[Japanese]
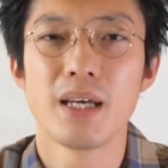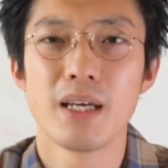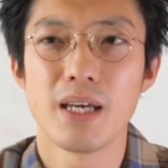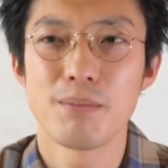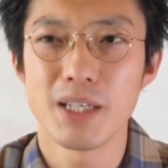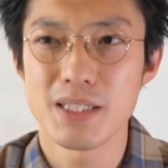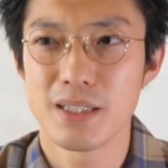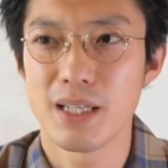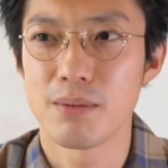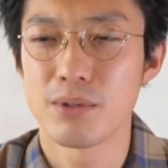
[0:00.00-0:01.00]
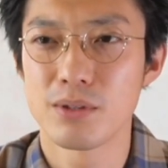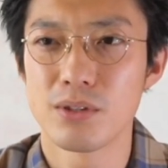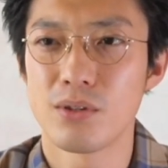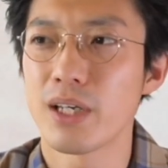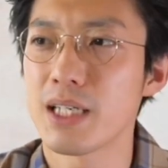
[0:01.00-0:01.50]
えー、皆さんね、僕
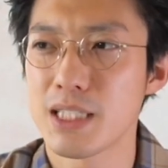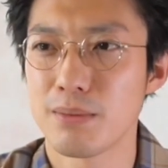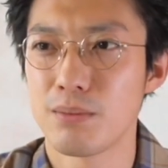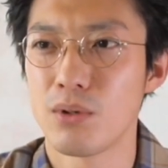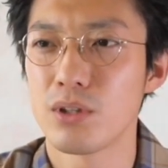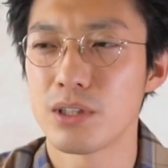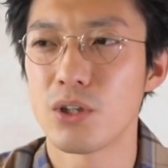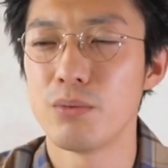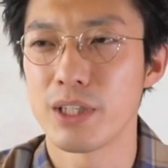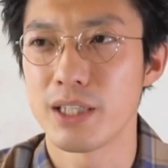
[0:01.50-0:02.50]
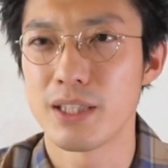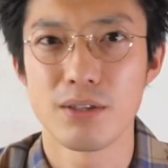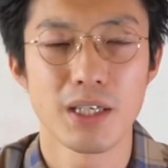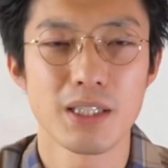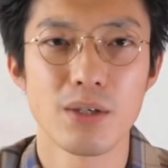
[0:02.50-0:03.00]
のお客様も多く小森来て
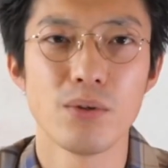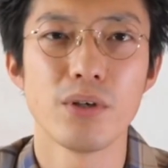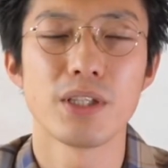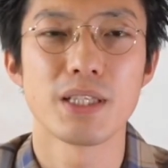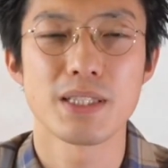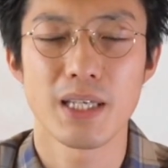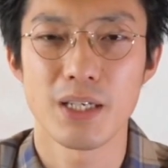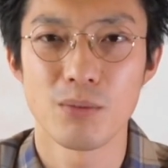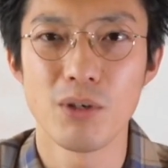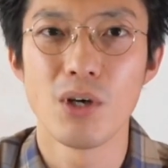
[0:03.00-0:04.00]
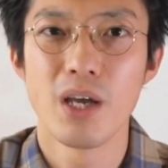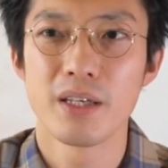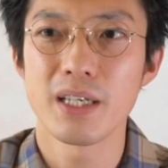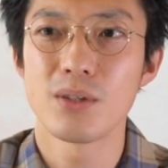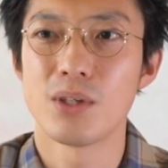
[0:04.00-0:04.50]
る方多いんですけれども、
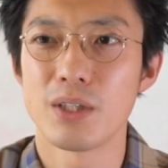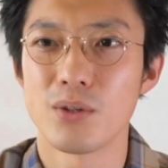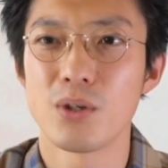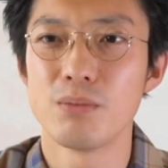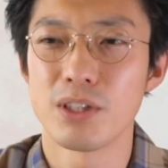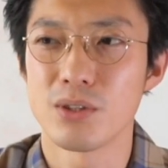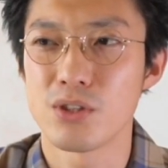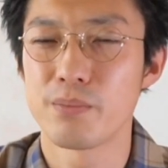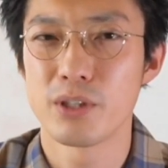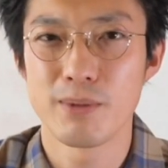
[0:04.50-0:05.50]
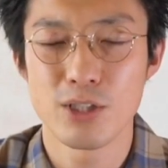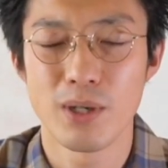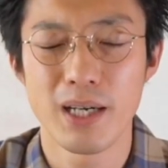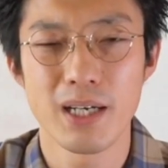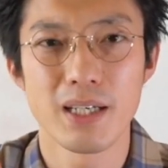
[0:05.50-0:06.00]
結構あの小森のショップの場所
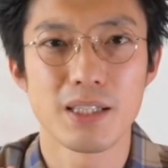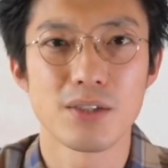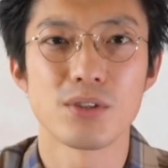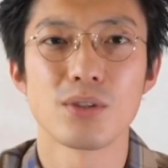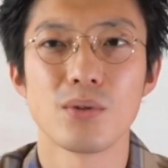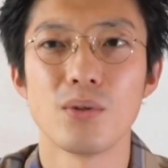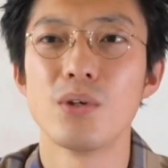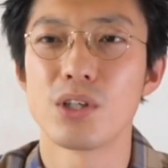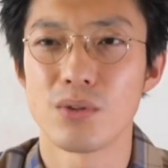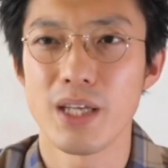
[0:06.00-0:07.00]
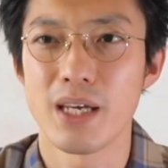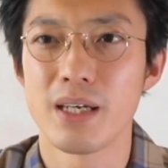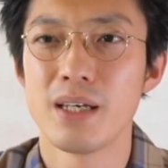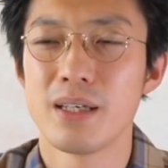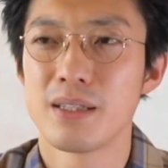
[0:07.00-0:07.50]
わからないっていう人多いので、
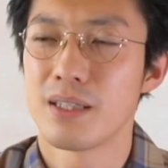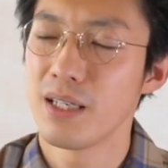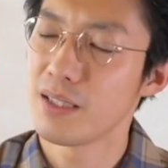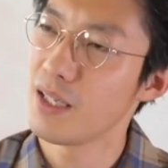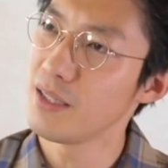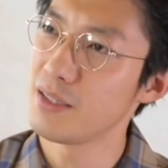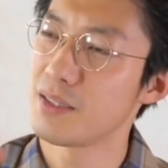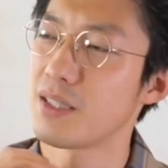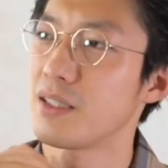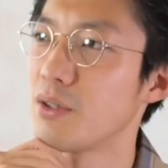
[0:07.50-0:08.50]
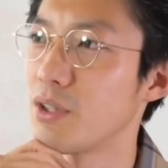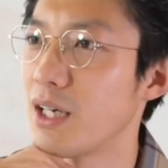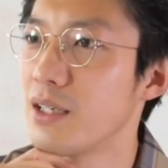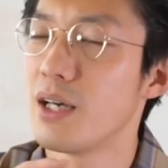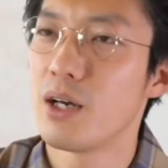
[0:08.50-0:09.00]
な, なんて言ったらいいんだろう
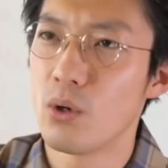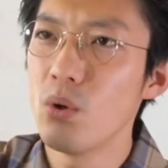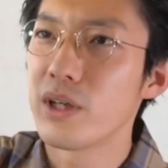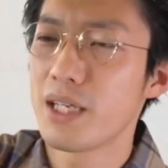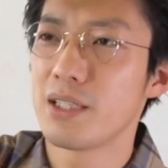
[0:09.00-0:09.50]
な、オーラリー